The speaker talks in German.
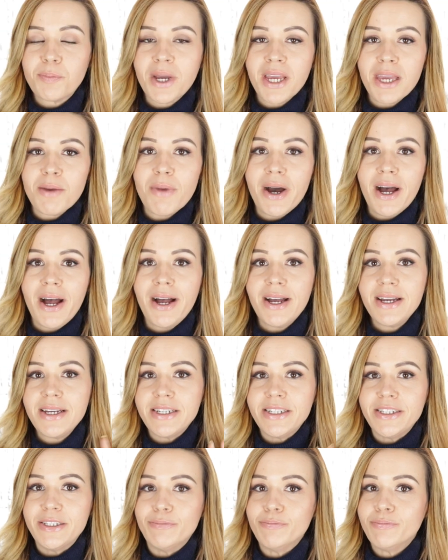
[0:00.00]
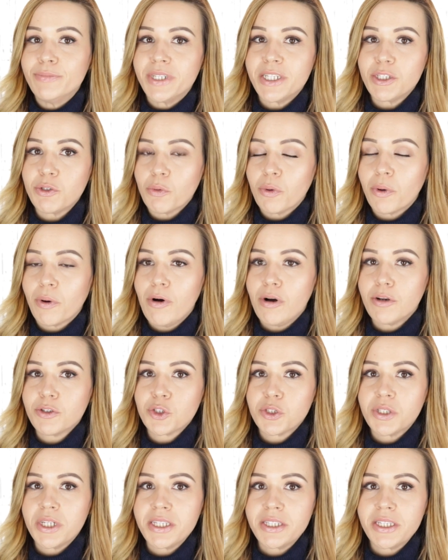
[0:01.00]
prima, ähm, nicht
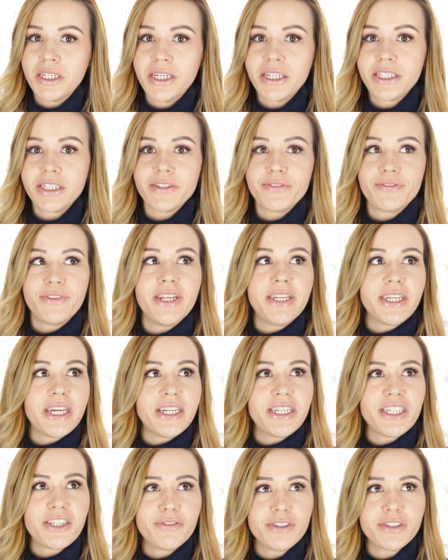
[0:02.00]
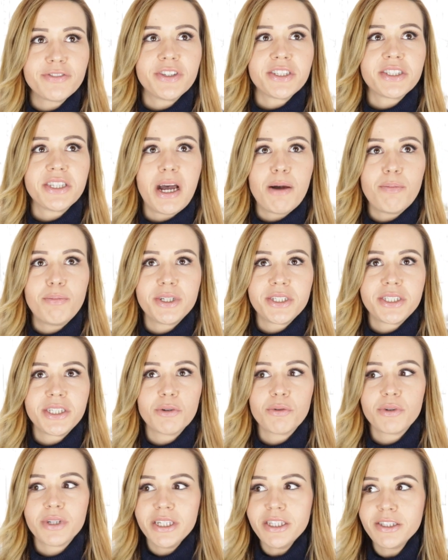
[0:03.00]
orange-stichig. Wenn ihr nicht wisst, was eine
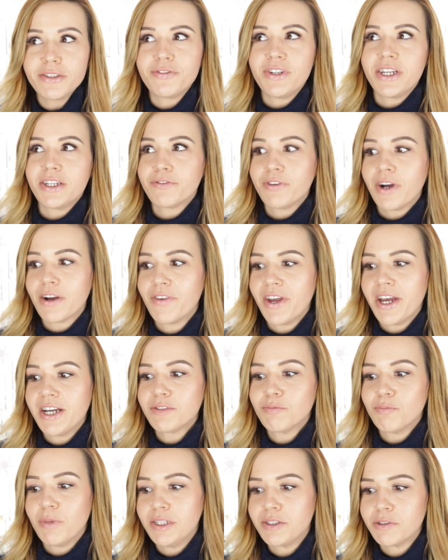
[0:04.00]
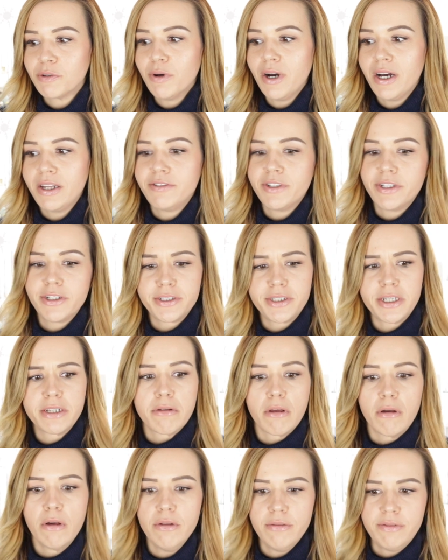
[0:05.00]
Abmattierung ist, vielleicht fangen wir erstmal so an, weil ihr
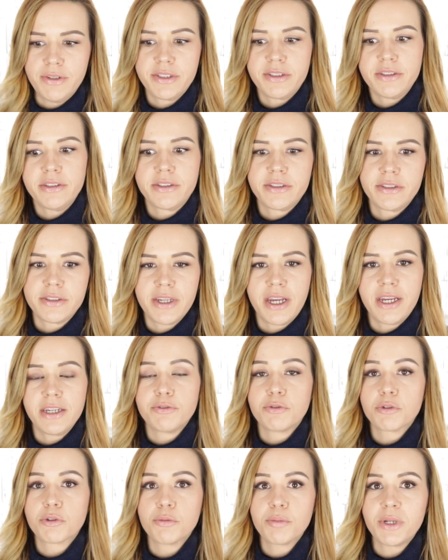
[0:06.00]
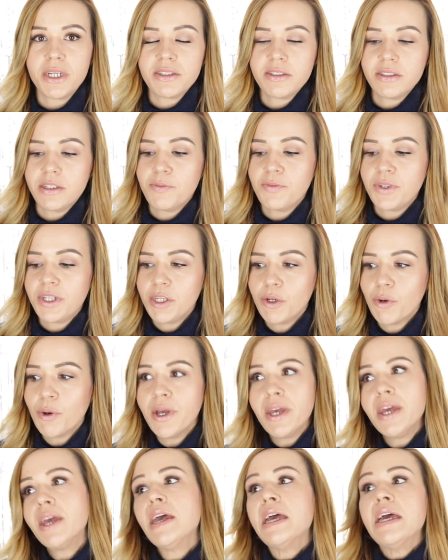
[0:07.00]
denkt, äh, was ist das eigentlich, worum geht es in dem Video?
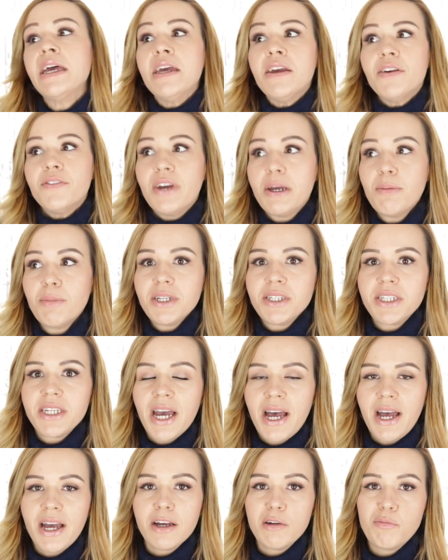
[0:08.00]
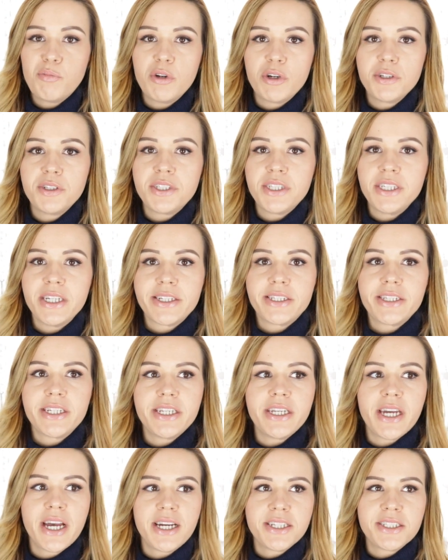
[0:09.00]
Wenn man die Haare blondiert,
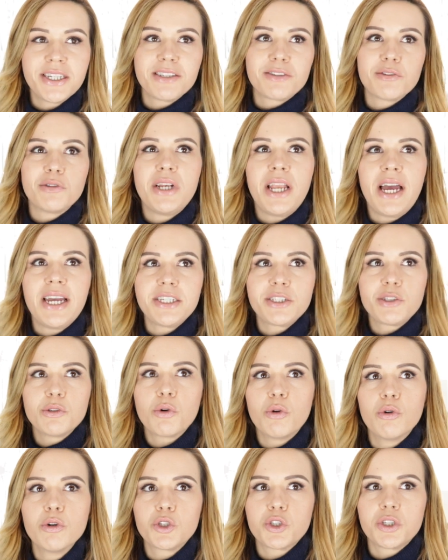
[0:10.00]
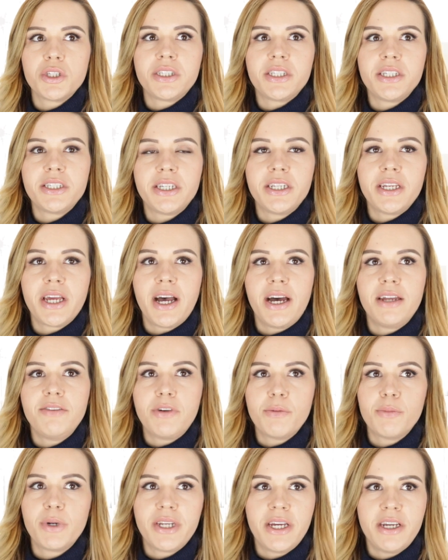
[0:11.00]
jeder hat ja so einen leichten Rotstich in den Haaren,
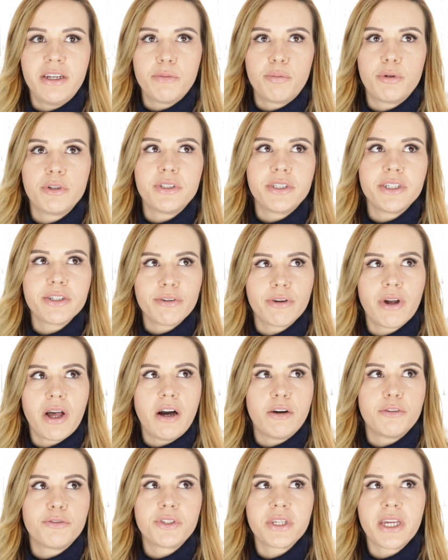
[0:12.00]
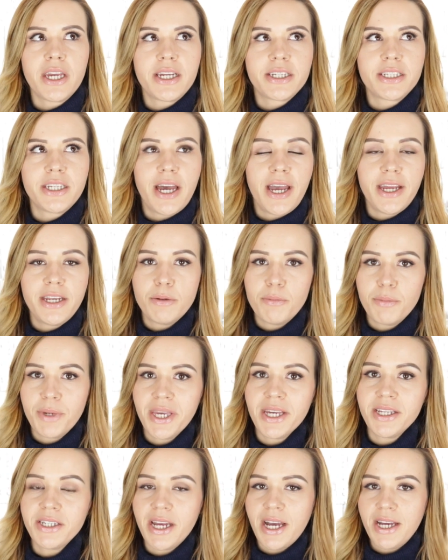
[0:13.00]
wenn man eine Blondierung aufträgt. Der eine
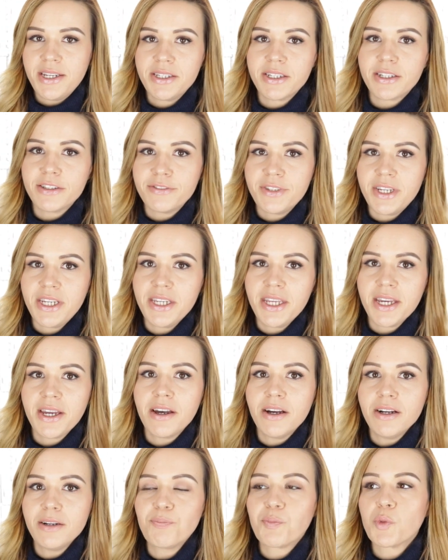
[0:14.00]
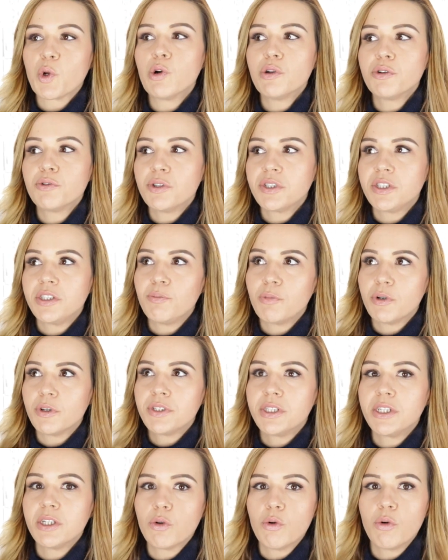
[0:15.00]
mehr, der andere weniger und durch die
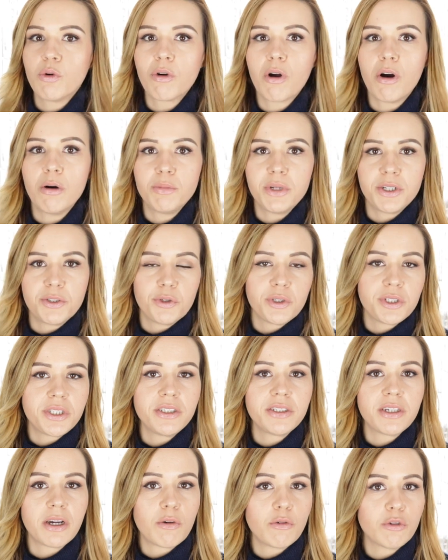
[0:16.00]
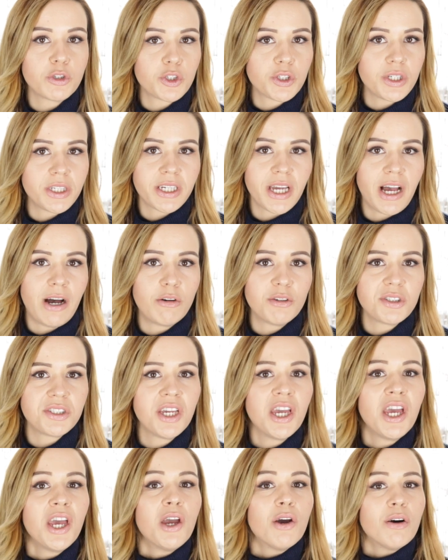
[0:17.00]
Blondierung kommt natürlich dieser Rotstich raus
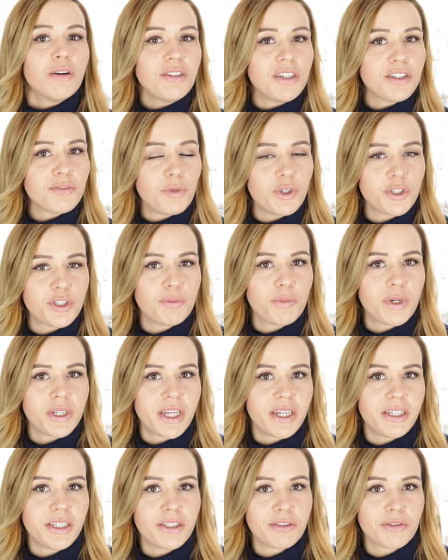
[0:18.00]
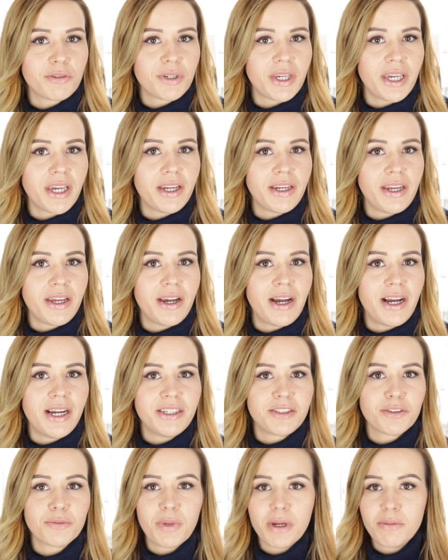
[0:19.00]
und das möchte man ja nicht so gerne.
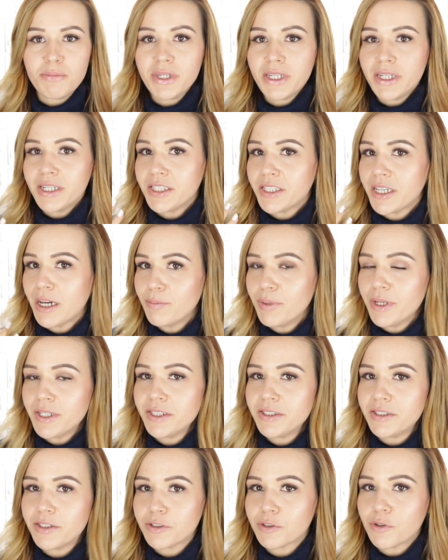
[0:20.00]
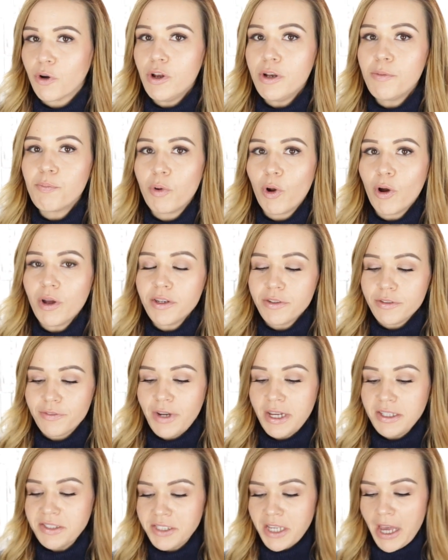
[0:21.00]
Also bei mir, ich habe ja dieses Goldblond,
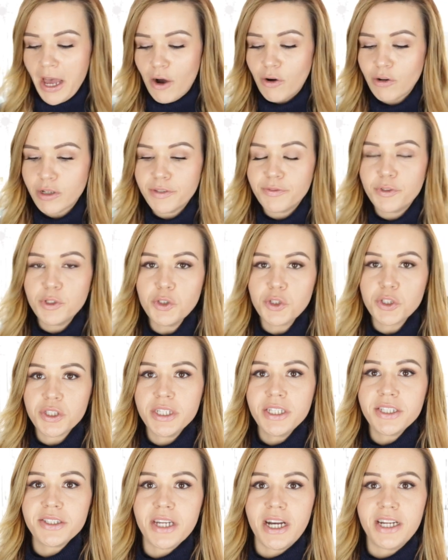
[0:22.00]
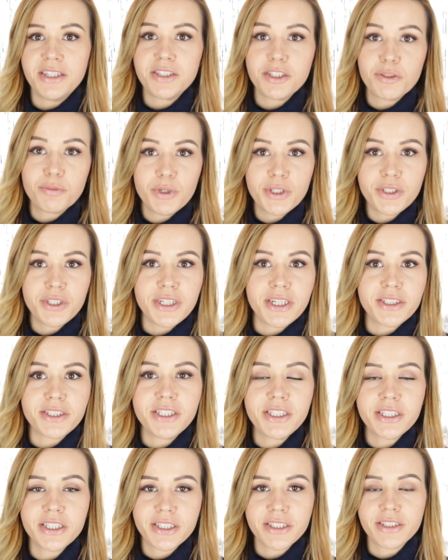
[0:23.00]
was ja auch gewünscht ist, also ich möchte jetzt
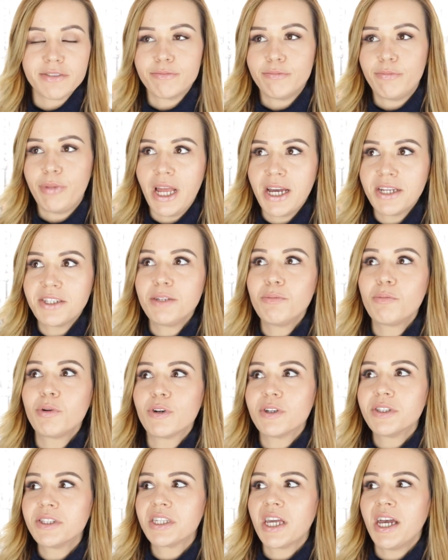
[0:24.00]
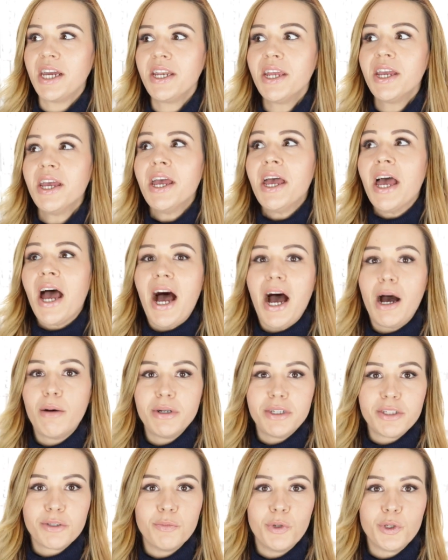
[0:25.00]
nicht platinblond sein,
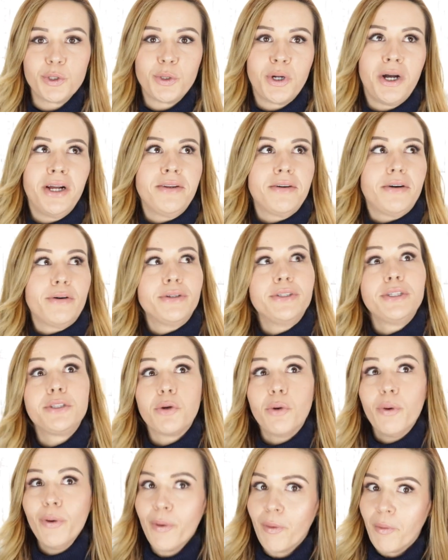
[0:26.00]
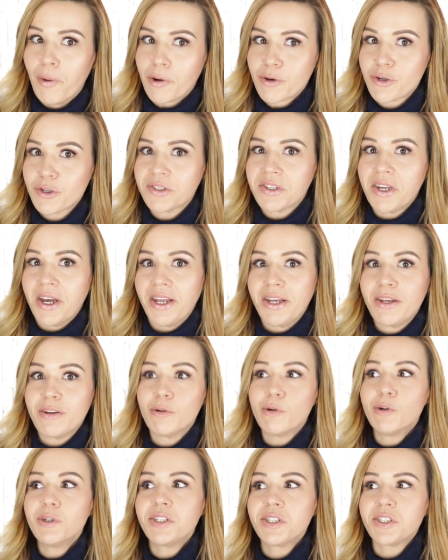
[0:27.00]
aber ich möchte halt auch nicht orange sein.
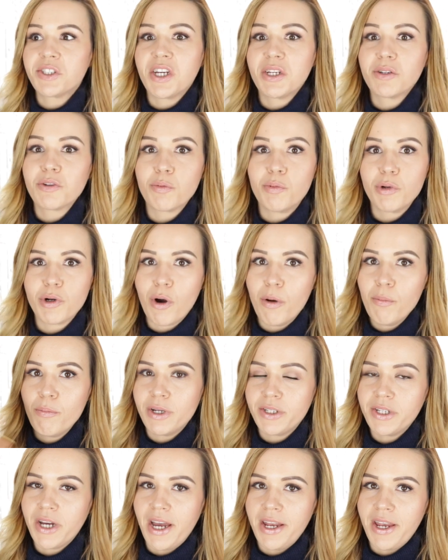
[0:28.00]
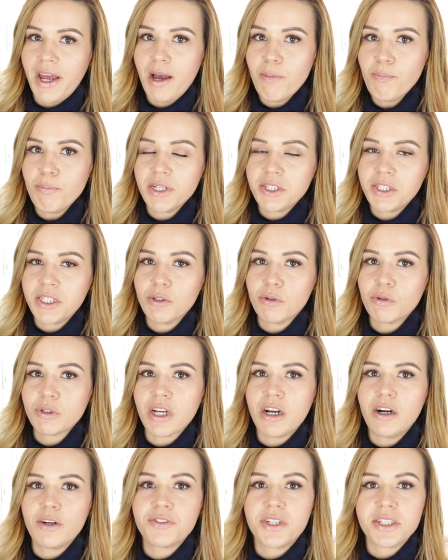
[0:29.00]
Und dann bekommt man da eine Abmattierung
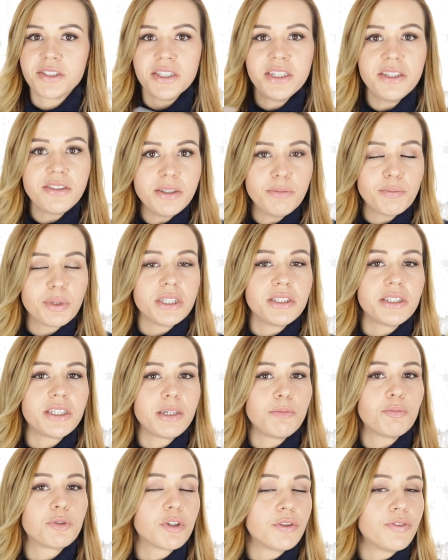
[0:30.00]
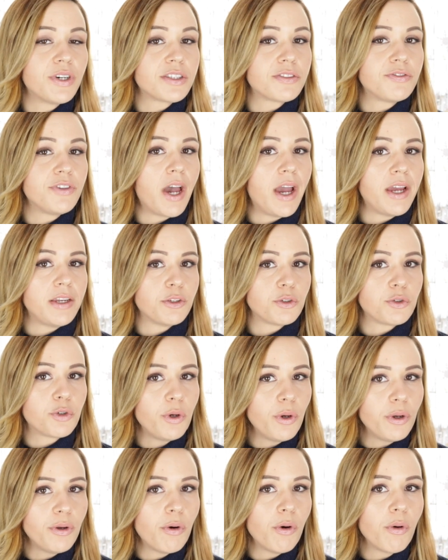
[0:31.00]
drauf. Das ist im Prinzip sowas wie eine
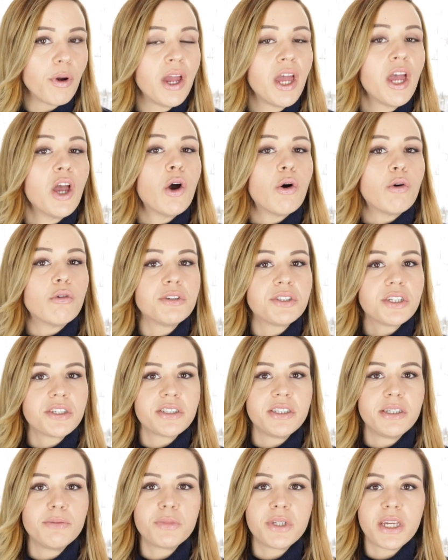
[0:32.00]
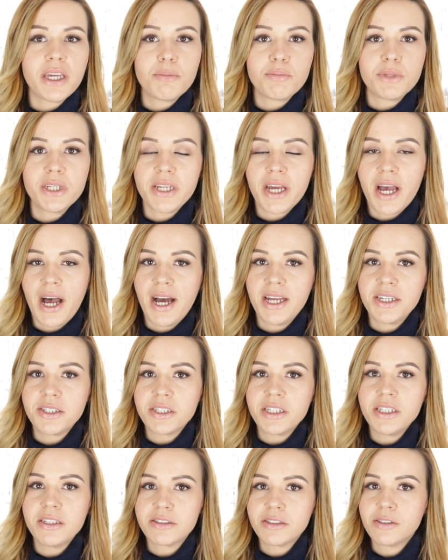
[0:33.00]
Tönung und das nimmt eben den Haaren
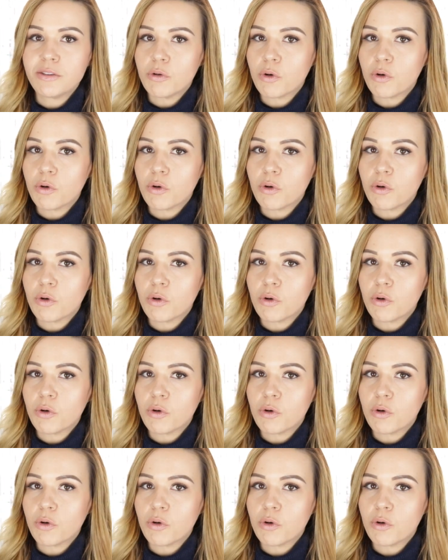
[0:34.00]
diesen